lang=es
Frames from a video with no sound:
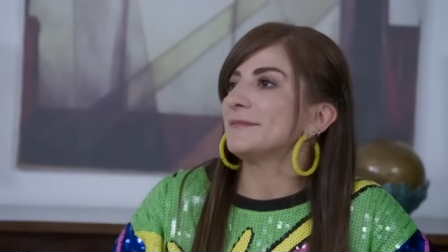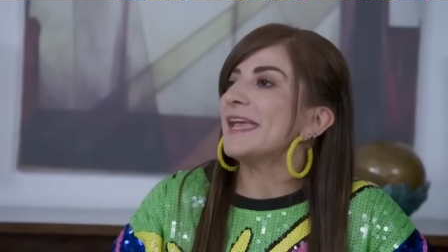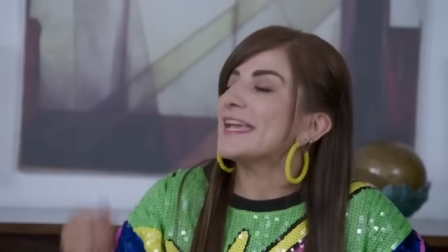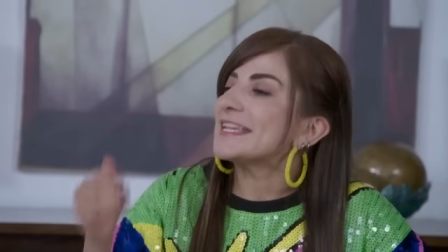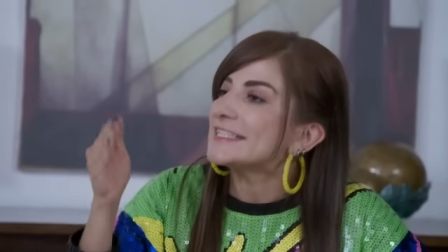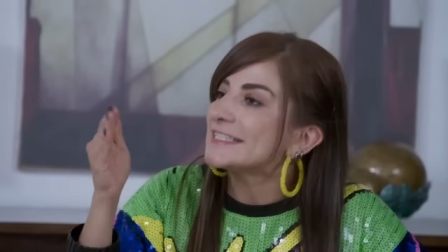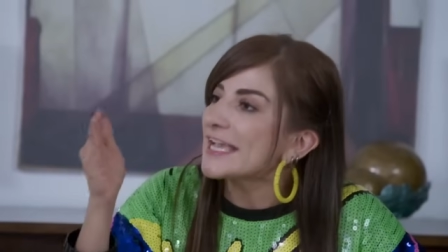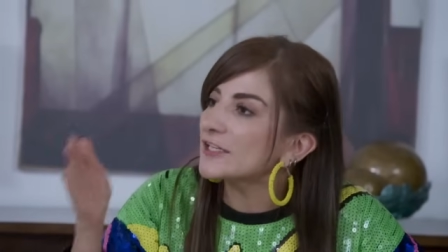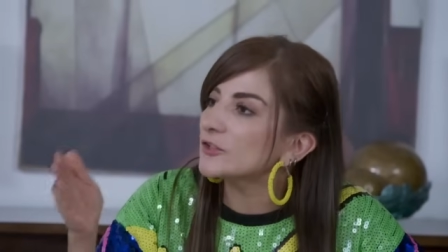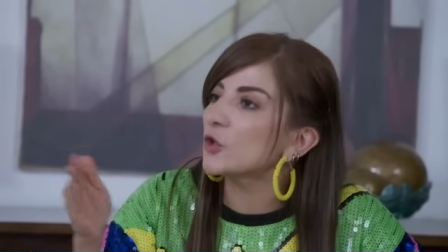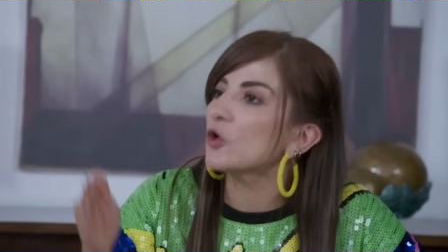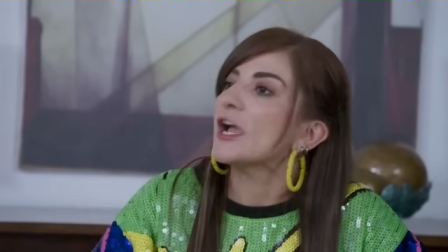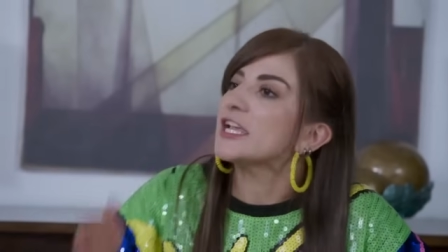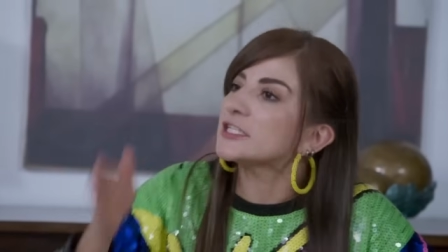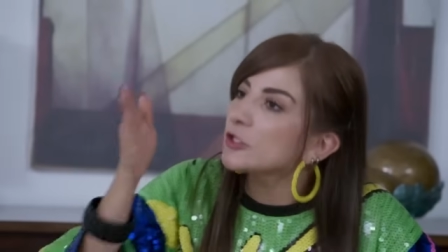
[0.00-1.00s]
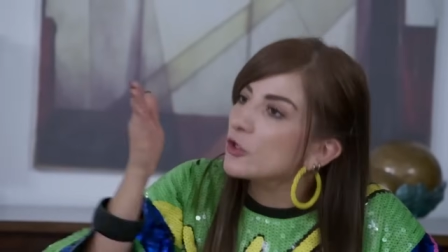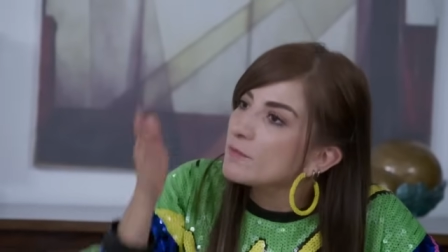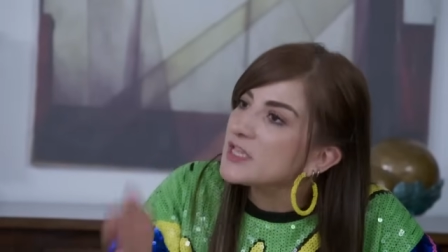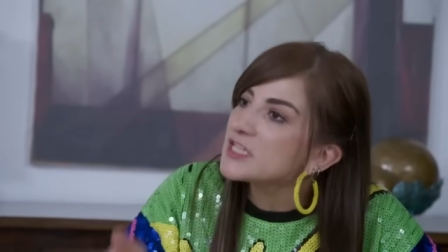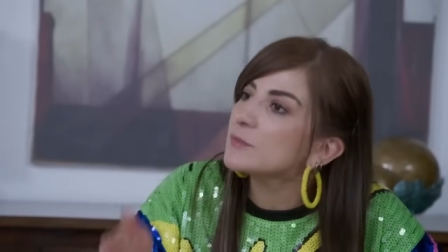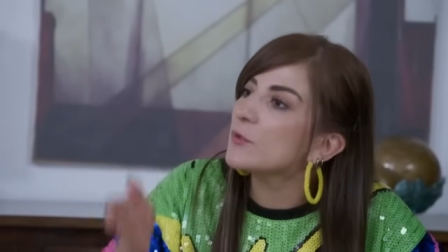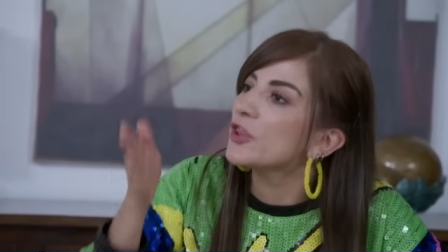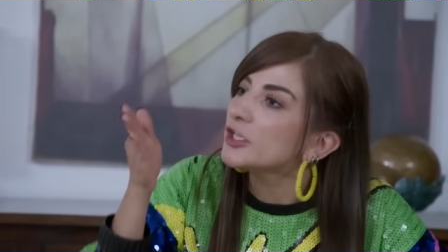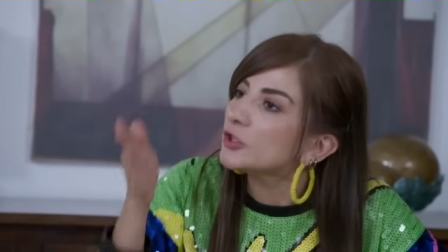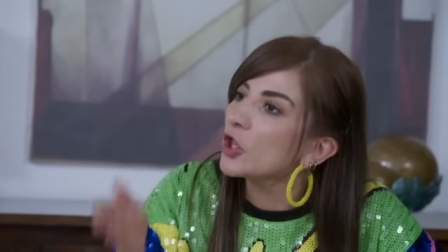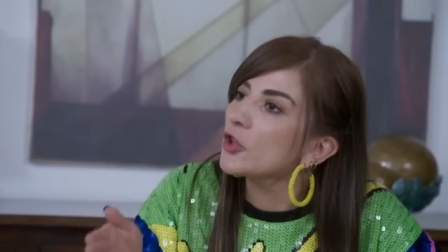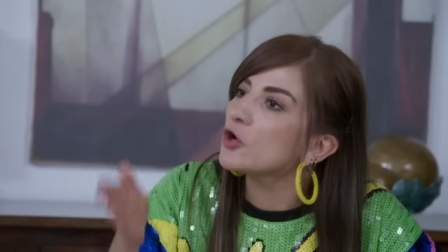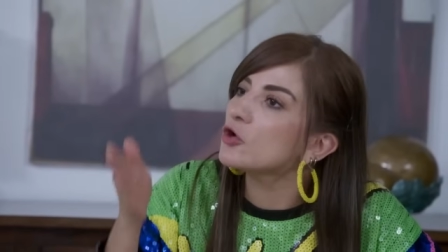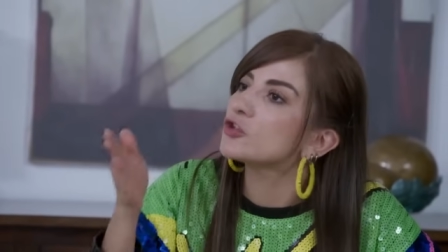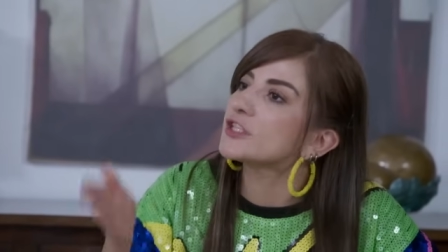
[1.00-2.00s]
Exacto. Es lo mismo de
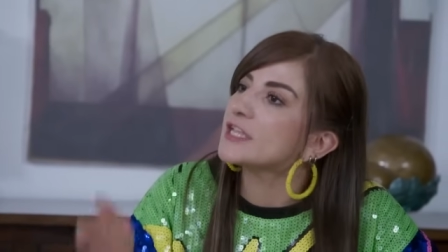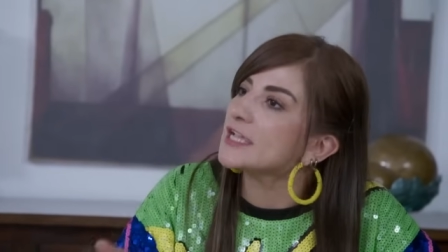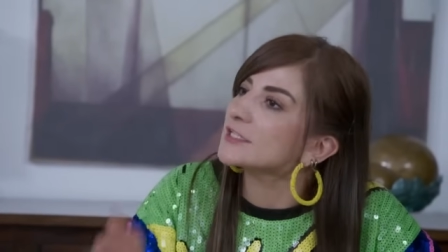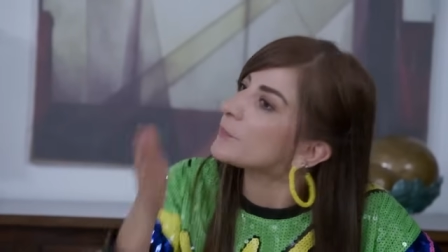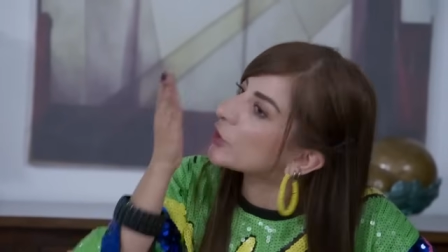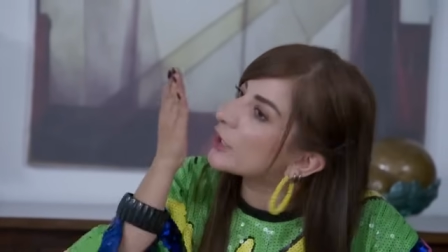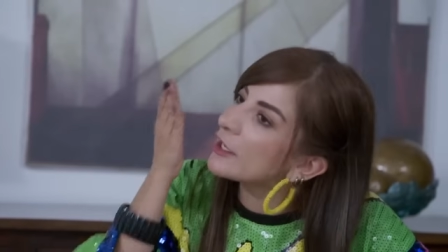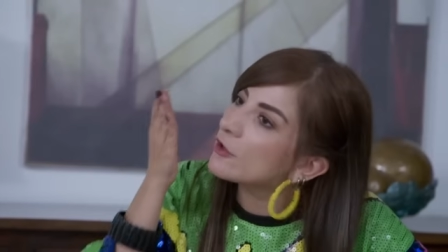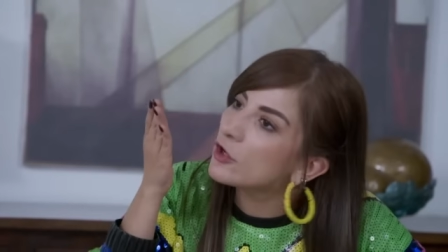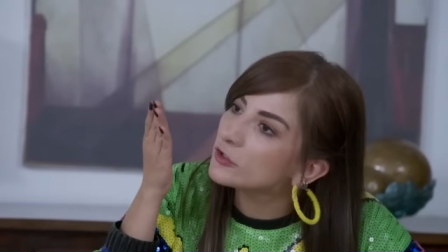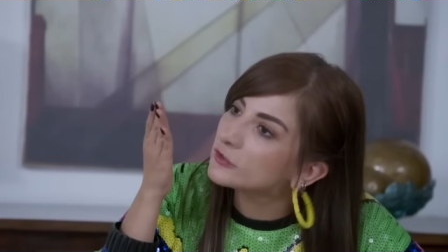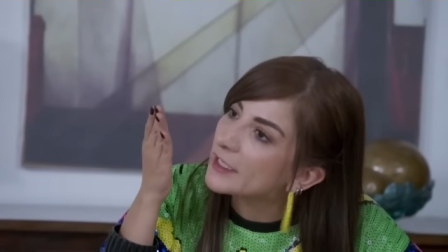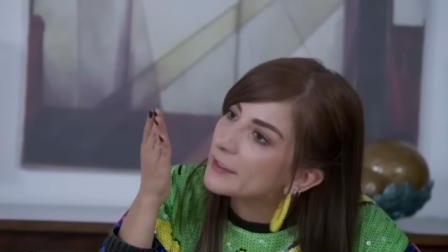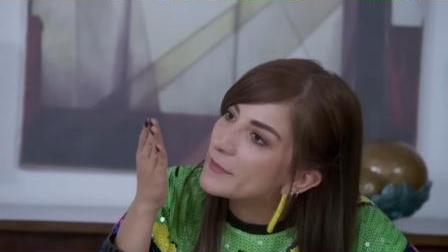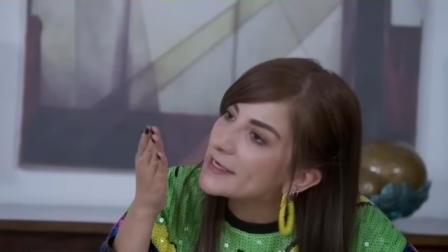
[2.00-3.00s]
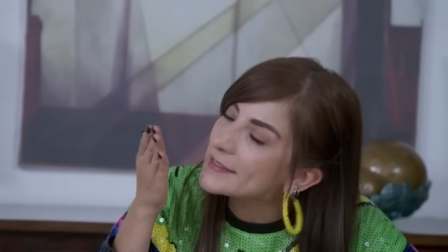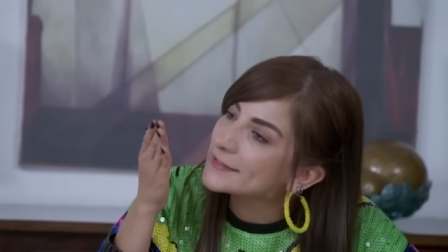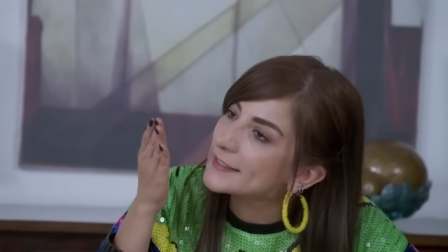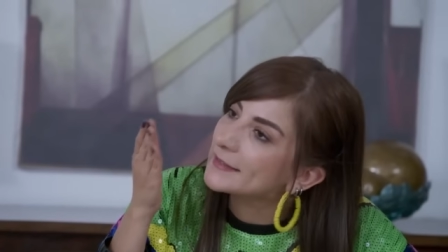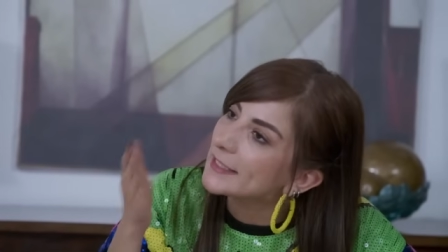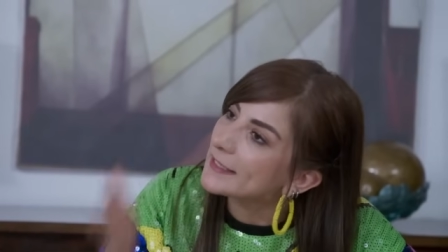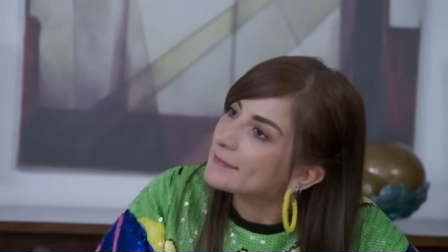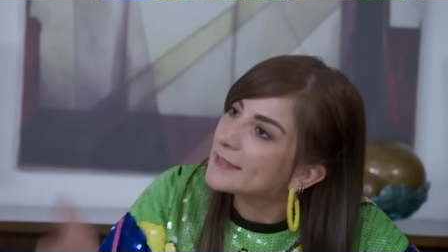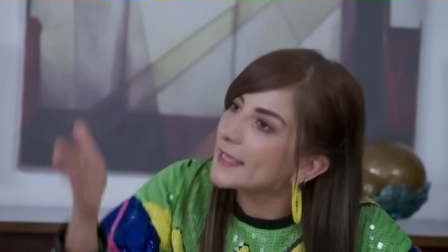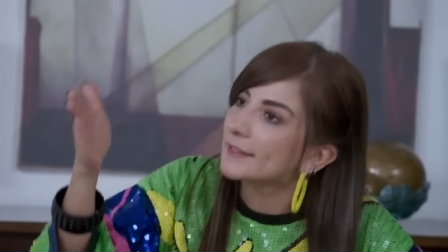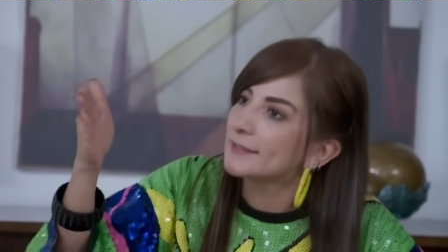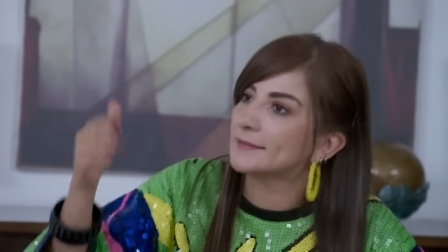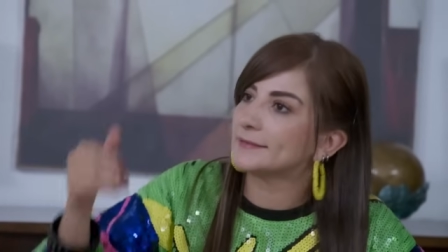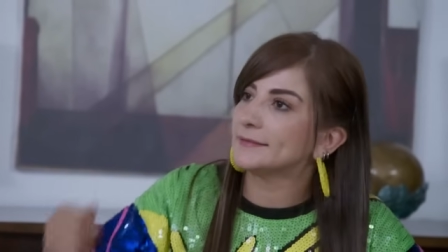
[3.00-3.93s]
todos los días. ¿Por qué no lo terminas de entender?